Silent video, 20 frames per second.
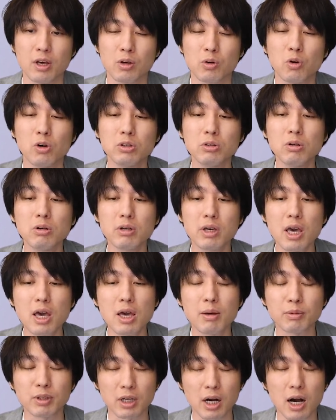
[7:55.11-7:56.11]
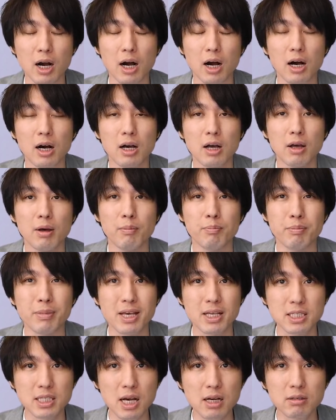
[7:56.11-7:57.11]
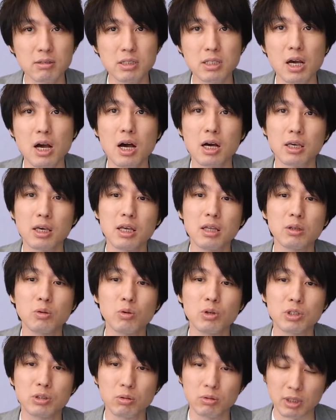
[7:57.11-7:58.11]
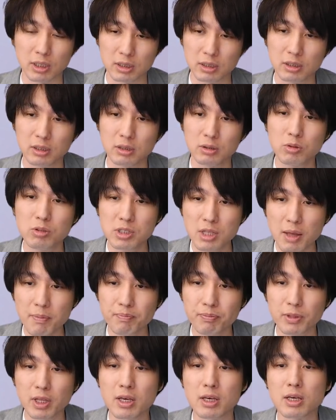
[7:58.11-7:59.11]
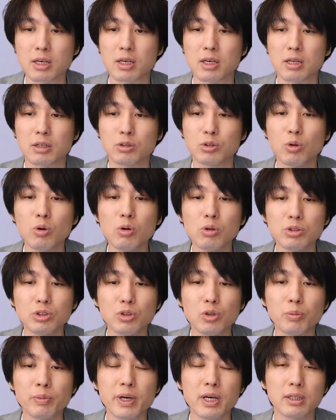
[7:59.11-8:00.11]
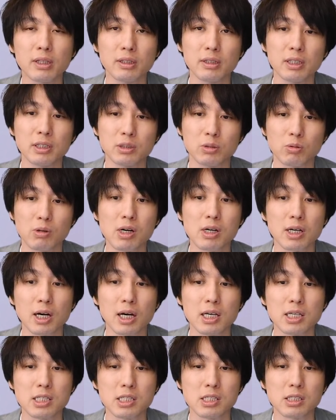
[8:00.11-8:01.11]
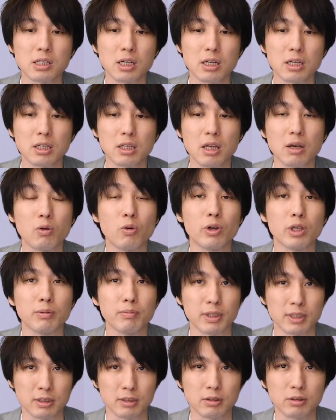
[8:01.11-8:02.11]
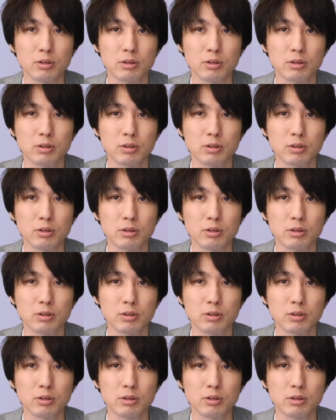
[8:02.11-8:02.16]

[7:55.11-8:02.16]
このゲームがめちゃくちゃ派遣取りそうです。そして、えー、クローズドベータテストが開始されております。